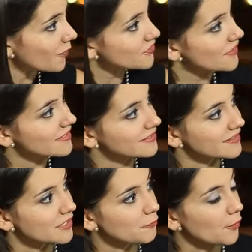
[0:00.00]
o cosas de
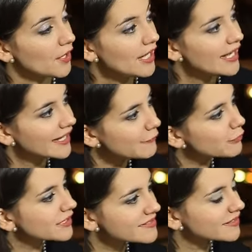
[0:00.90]
ese tipo. ¿Qué
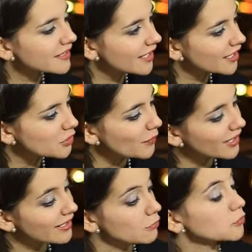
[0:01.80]
importancia tiene esto
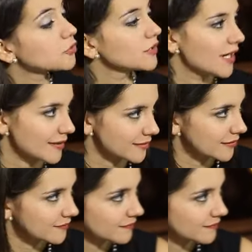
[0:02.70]
para la evolución del arte?